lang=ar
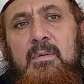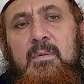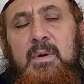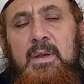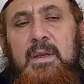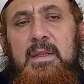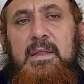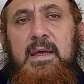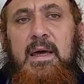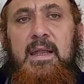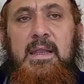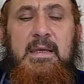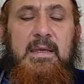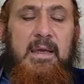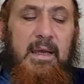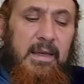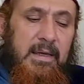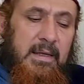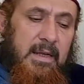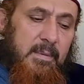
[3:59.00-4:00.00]
ولذلك
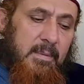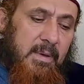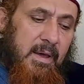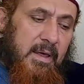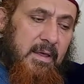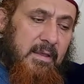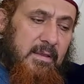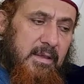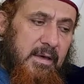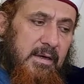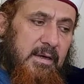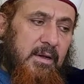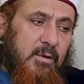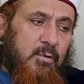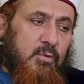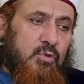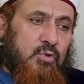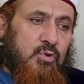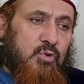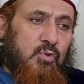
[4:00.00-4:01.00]
حينما
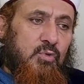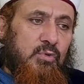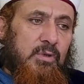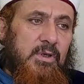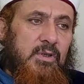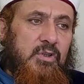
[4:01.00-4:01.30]
ذكروا شروط